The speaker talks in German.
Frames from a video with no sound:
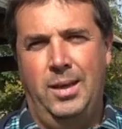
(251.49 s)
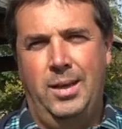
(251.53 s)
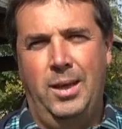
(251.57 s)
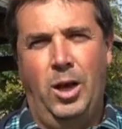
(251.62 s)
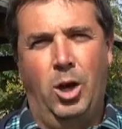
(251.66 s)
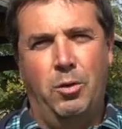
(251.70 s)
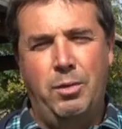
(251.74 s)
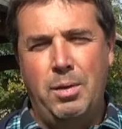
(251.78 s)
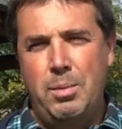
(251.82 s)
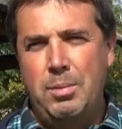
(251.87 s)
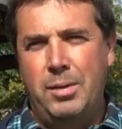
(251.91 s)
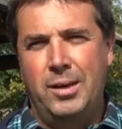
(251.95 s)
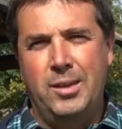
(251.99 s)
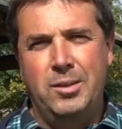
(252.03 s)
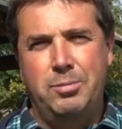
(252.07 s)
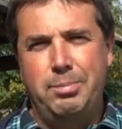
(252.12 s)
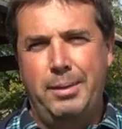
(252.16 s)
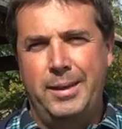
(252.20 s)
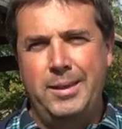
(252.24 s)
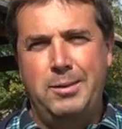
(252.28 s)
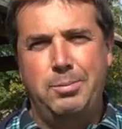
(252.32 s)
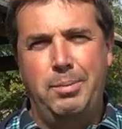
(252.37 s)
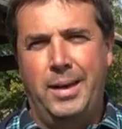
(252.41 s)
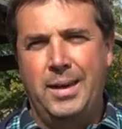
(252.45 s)
Auch wenn man es
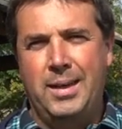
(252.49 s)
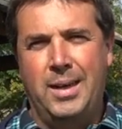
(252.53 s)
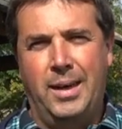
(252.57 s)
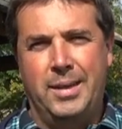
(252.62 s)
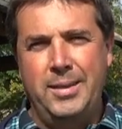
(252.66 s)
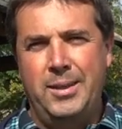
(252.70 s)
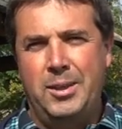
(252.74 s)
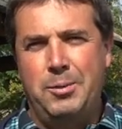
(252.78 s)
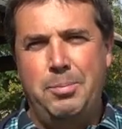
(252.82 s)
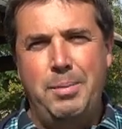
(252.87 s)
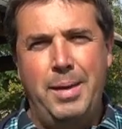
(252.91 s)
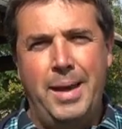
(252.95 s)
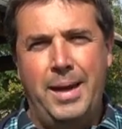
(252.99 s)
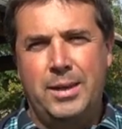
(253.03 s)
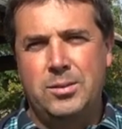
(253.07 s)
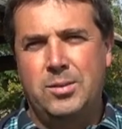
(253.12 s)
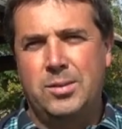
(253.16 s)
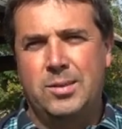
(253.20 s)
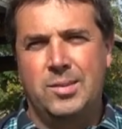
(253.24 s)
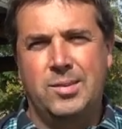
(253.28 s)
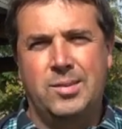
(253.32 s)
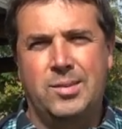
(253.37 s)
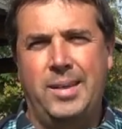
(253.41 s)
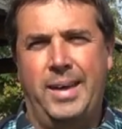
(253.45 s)
manchmal gar nicht merkt
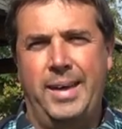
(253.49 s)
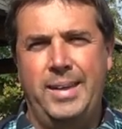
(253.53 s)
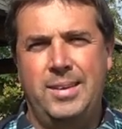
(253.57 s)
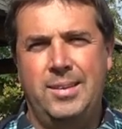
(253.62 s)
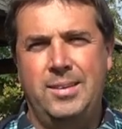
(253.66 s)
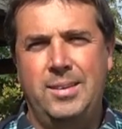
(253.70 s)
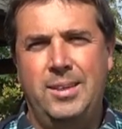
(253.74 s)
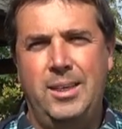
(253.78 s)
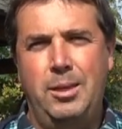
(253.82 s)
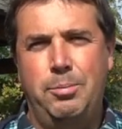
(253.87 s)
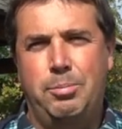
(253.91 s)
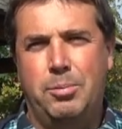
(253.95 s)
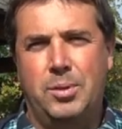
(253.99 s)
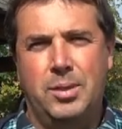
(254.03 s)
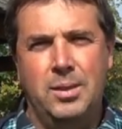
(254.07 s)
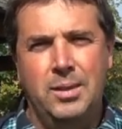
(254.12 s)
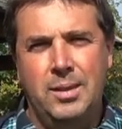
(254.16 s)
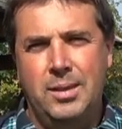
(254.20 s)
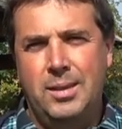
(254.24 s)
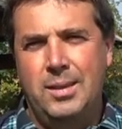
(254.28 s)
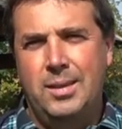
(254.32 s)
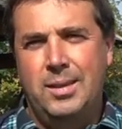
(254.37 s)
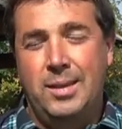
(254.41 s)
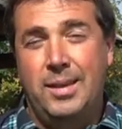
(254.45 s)
und es Zeiten gibt,
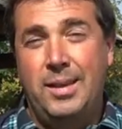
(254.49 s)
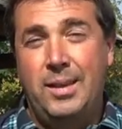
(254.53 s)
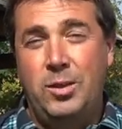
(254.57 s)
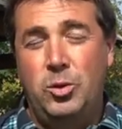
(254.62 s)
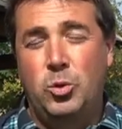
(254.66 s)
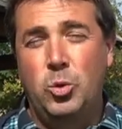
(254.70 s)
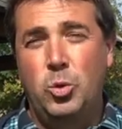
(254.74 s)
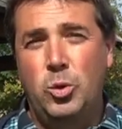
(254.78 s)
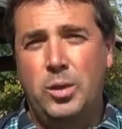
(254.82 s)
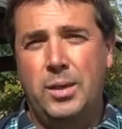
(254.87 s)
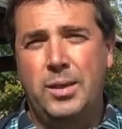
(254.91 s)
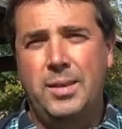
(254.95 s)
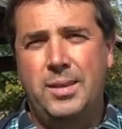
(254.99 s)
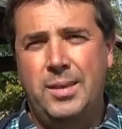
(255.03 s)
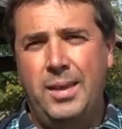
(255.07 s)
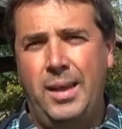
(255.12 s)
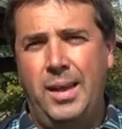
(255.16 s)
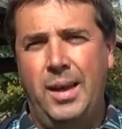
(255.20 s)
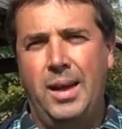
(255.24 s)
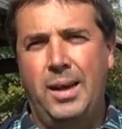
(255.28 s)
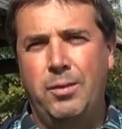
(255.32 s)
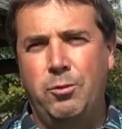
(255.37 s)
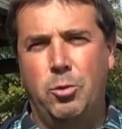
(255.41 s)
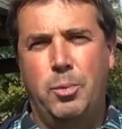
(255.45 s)
in dunklen
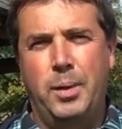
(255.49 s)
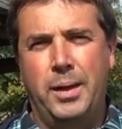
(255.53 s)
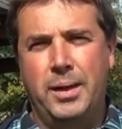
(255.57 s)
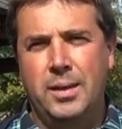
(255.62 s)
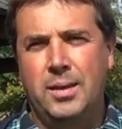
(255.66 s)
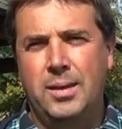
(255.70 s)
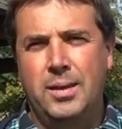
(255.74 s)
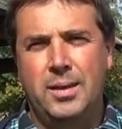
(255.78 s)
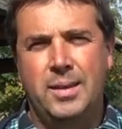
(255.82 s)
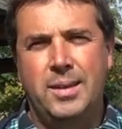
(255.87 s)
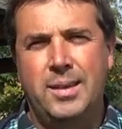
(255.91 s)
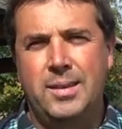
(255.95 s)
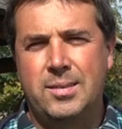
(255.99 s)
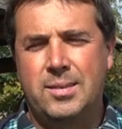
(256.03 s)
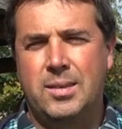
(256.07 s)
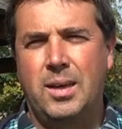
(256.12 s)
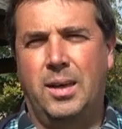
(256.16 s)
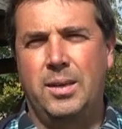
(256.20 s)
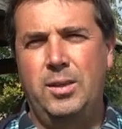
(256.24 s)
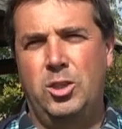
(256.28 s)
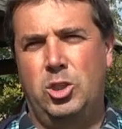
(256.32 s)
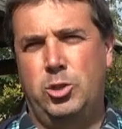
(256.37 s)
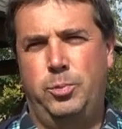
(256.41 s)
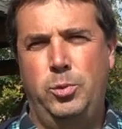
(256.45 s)
Tälern, wo man es
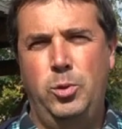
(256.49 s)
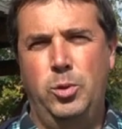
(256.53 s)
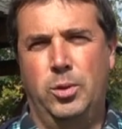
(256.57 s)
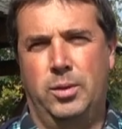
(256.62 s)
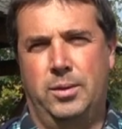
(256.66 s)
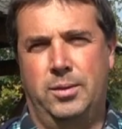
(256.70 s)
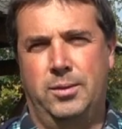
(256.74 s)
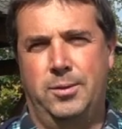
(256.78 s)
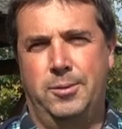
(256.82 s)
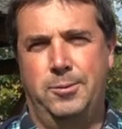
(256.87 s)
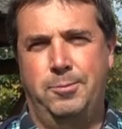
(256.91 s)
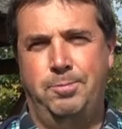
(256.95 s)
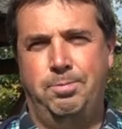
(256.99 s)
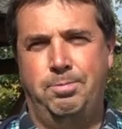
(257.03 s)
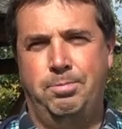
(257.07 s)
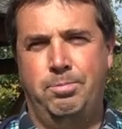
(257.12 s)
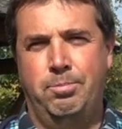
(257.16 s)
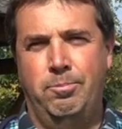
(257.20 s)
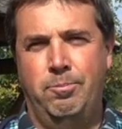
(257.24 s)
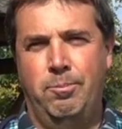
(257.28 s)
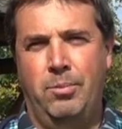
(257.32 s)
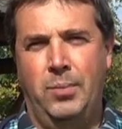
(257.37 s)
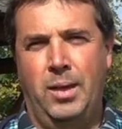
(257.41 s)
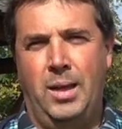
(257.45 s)
gar nicht spürt.
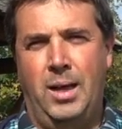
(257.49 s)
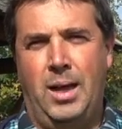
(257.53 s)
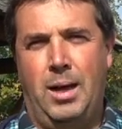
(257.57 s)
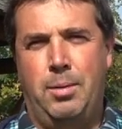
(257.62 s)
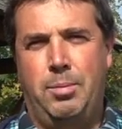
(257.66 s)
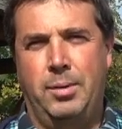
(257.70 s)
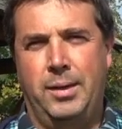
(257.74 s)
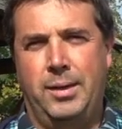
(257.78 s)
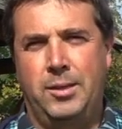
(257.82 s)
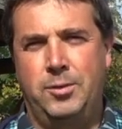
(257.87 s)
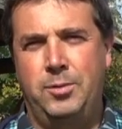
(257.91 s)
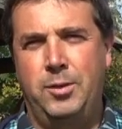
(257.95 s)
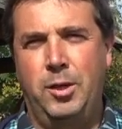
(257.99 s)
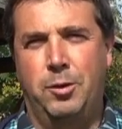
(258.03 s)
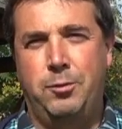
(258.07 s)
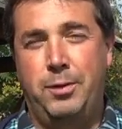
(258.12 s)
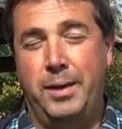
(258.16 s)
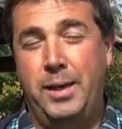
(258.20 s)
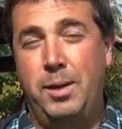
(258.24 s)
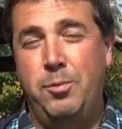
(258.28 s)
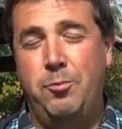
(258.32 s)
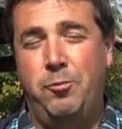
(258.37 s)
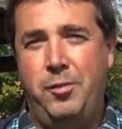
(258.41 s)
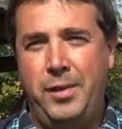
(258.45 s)
Aber dass wir auf
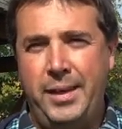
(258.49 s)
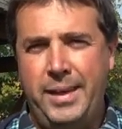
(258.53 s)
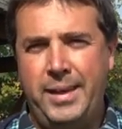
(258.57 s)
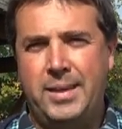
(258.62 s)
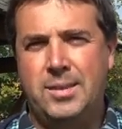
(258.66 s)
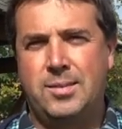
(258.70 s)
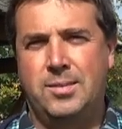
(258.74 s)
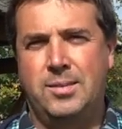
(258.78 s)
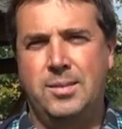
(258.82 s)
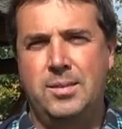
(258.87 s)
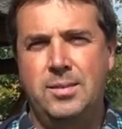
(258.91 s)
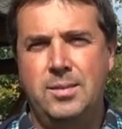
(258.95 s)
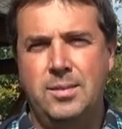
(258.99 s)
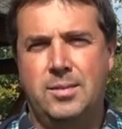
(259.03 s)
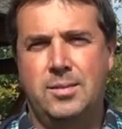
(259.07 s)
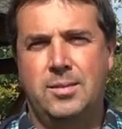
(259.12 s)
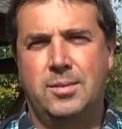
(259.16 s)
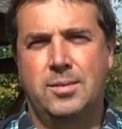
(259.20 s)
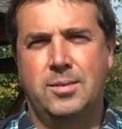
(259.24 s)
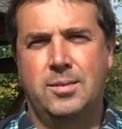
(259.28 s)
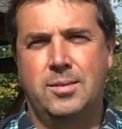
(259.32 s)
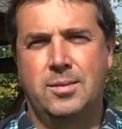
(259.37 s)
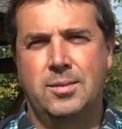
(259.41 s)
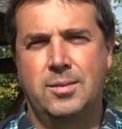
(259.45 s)
einem Weg
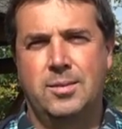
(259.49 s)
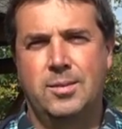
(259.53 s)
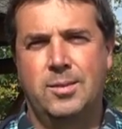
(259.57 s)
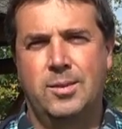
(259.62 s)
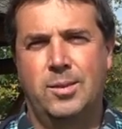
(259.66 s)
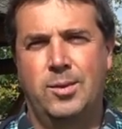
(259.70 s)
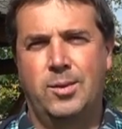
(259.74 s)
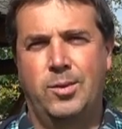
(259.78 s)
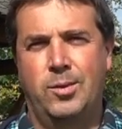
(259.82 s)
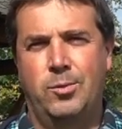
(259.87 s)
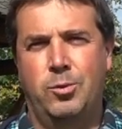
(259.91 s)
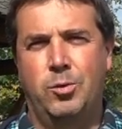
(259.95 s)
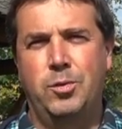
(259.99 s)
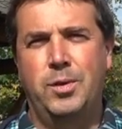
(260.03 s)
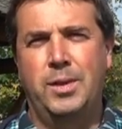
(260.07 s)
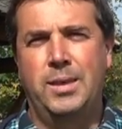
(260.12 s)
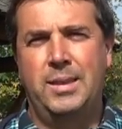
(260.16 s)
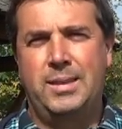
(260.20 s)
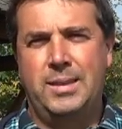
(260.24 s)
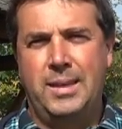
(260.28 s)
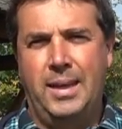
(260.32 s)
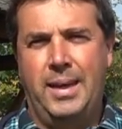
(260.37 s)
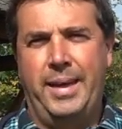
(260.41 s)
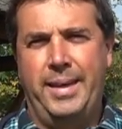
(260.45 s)
sind, wo wir
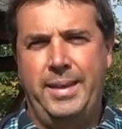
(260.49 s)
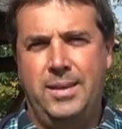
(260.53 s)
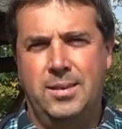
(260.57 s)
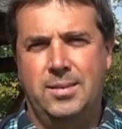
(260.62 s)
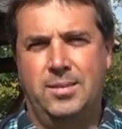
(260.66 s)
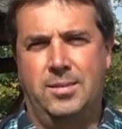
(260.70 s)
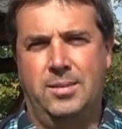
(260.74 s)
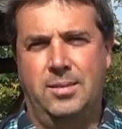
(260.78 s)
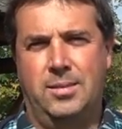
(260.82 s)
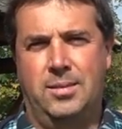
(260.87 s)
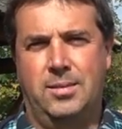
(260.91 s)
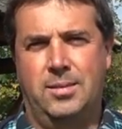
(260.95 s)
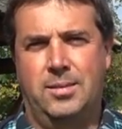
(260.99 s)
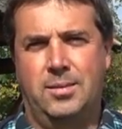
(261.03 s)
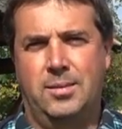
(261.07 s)
nicht alleine sind.